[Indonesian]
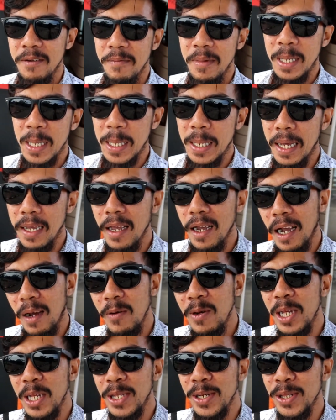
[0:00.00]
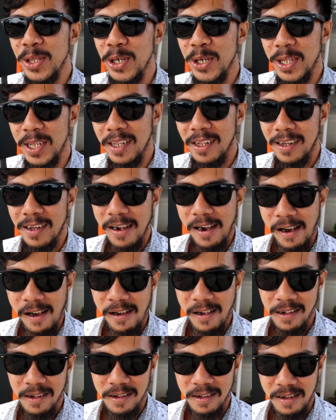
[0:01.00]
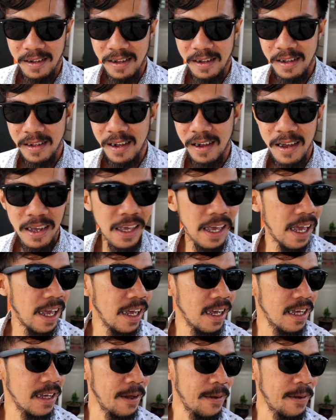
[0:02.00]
bisa saja kamu dituntut. Oke? Okay?